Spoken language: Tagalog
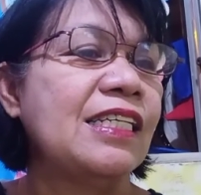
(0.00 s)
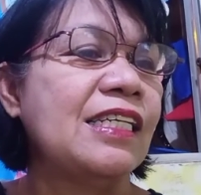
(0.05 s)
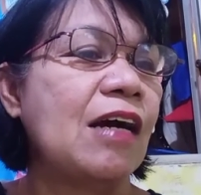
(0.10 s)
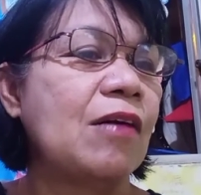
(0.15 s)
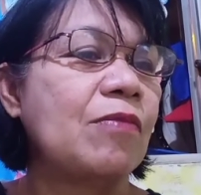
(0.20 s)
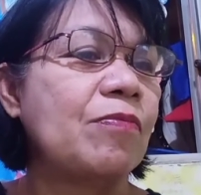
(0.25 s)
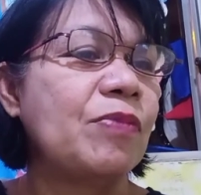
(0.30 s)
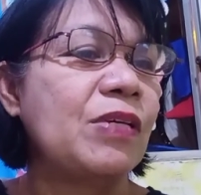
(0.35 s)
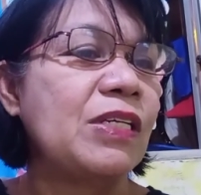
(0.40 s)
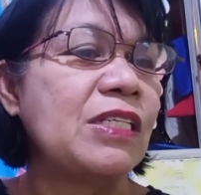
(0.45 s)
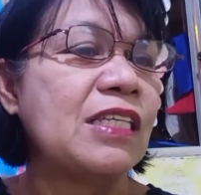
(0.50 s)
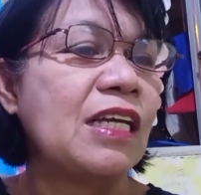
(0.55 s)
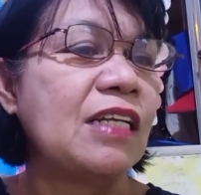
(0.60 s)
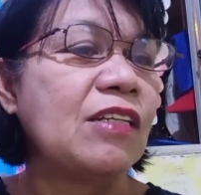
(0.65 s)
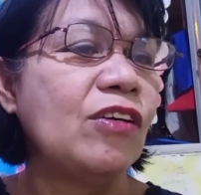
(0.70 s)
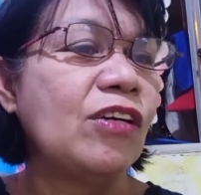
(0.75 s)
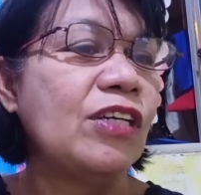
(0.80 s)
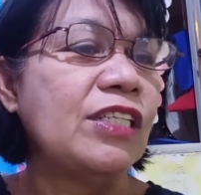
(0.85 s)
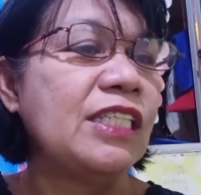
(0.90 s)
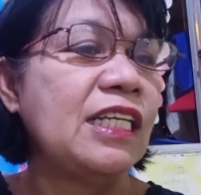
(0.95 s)
Ang
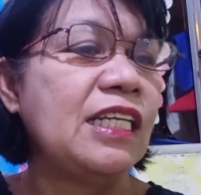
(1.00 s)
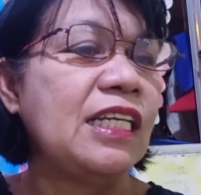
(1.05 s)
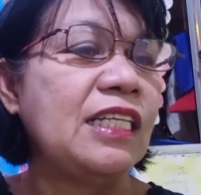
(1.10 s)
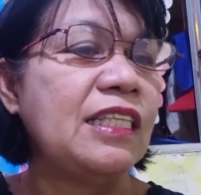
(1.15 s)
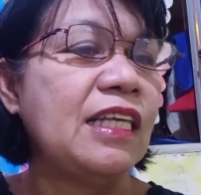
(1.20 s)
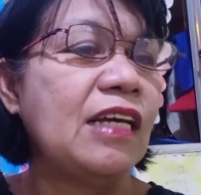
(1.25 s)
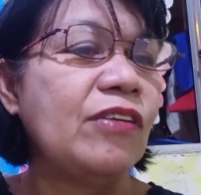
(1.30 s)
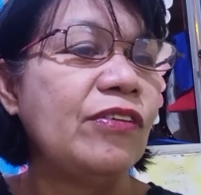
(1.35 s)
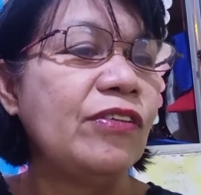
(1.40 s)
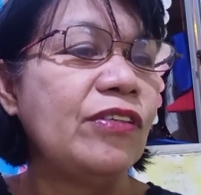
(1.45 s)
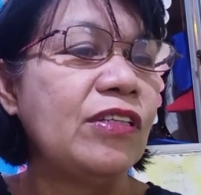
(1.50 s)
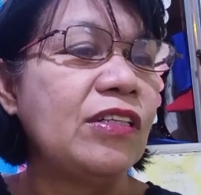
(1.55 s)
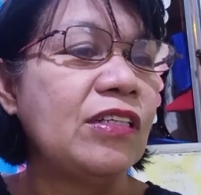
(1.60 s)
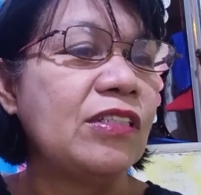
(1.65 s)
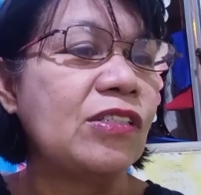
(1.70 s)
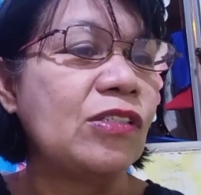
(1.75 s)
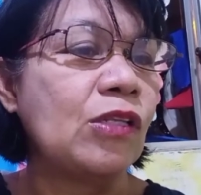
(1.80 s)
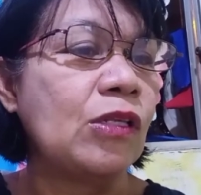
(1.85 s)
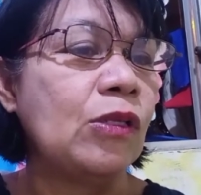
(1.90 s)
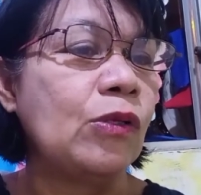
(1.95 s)
pinsan ko, si Nida
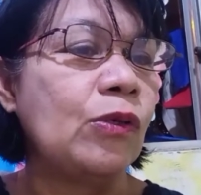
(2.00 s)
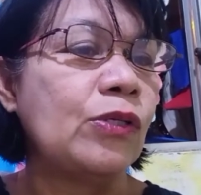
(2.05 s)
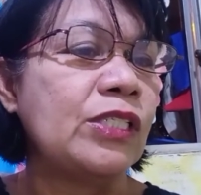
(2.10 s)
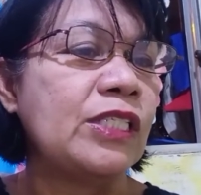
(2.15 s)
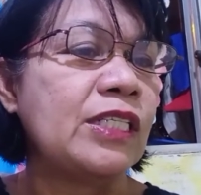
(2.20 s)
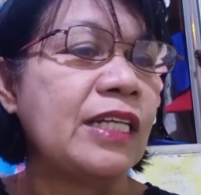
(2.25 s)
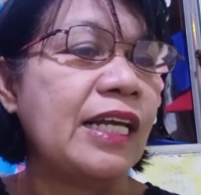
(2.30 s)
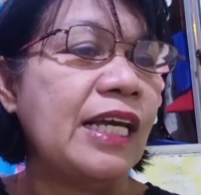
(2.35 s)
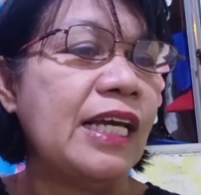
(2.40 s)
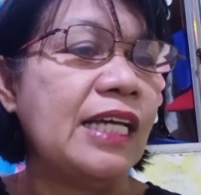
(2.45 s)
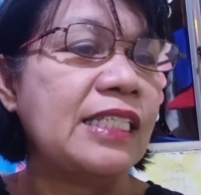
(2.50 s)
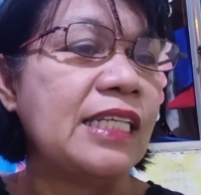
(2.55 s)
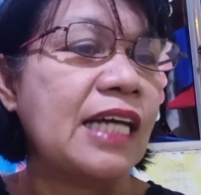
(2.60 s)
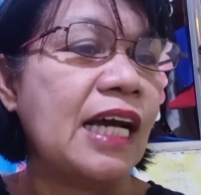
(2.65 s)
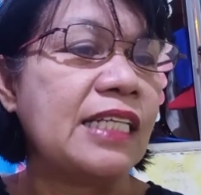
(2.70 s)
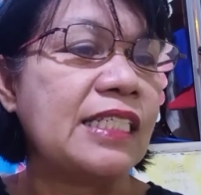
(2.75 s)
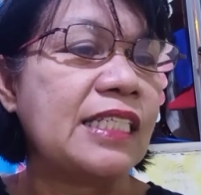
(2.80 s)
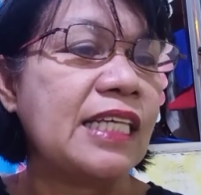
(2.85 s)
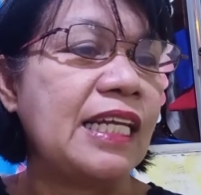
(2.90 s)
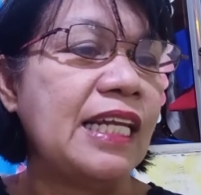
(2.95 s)
Lustre at
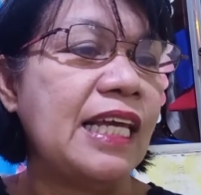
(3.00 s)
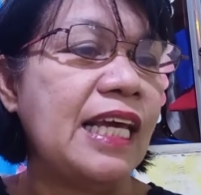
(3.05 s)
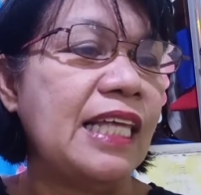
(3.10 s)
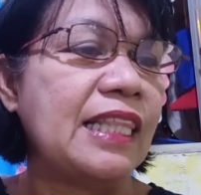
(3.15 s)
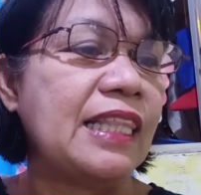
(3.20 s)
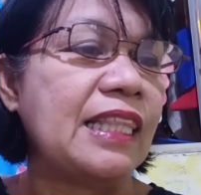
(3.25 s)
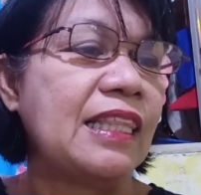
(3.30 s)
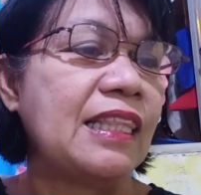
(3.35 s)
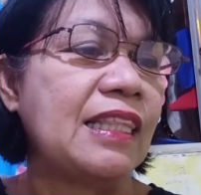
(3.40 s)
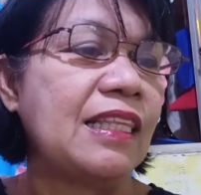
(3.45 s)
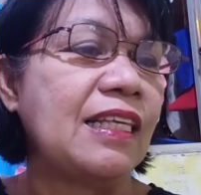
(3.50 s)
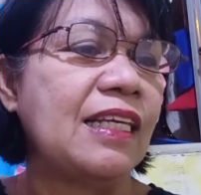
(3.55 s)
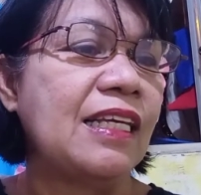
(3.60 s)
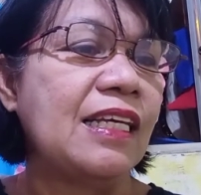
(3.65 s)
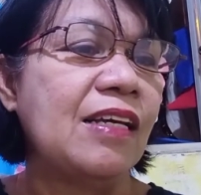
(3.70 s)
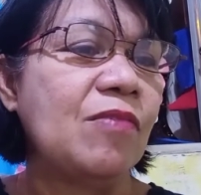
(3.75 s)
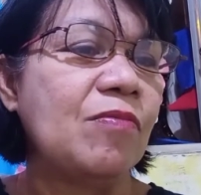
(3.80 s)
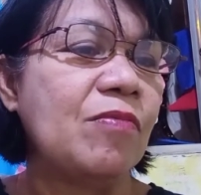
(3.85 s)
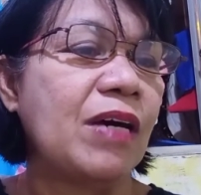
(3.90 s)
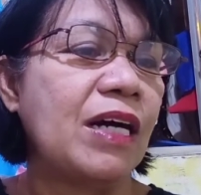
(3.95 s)
saka si Net.
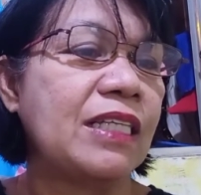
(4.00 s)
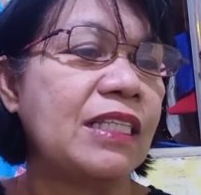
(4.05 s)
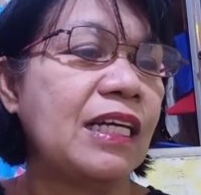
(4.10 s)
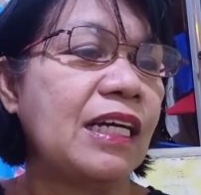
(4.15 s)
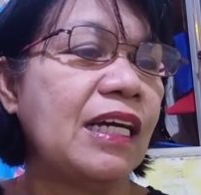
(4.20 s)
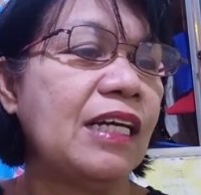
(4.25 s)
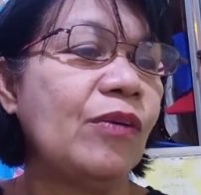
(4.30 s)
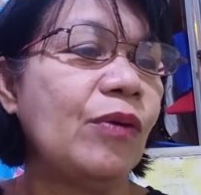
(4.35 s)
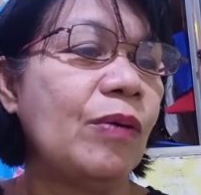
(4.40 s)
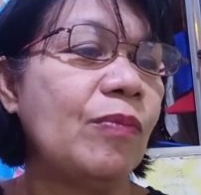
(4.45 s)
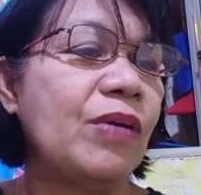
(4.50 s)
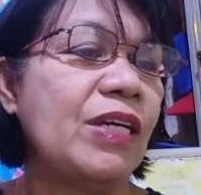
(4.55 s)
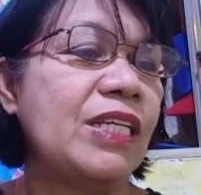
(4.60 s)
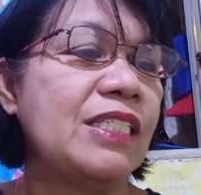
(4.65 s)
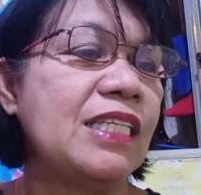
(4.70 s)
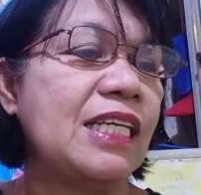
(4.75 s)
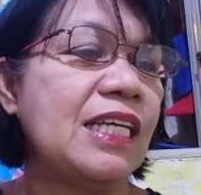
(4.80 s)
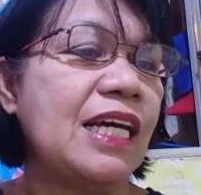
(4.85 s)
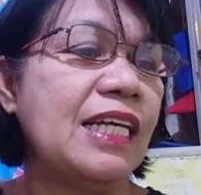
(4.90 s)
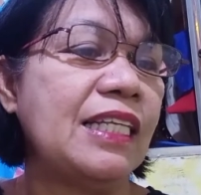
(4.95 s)
Mga taga Nueva
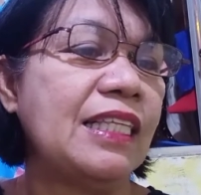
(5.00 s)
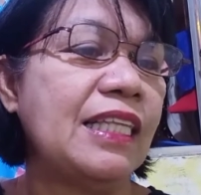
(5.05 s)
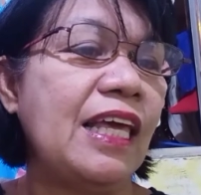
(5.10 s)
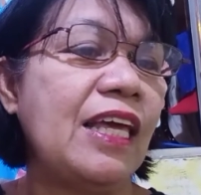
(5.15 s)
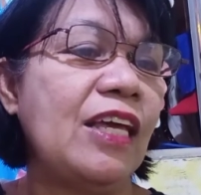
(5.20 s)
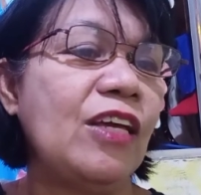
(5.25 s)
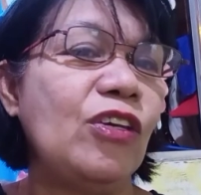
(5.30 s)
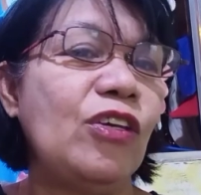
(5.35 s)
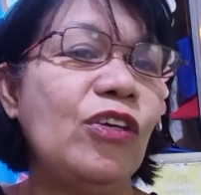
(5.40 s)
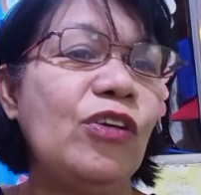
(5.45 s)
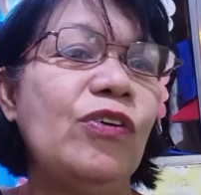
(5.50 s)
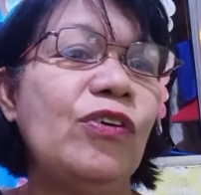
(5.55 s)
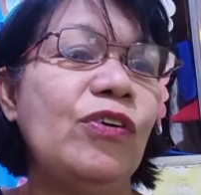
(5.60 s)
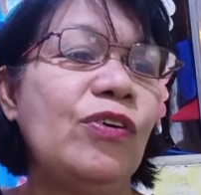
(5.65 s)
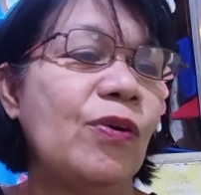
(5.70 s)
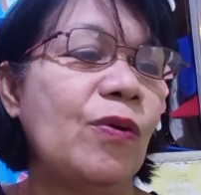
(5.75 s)
Ecija, thank you.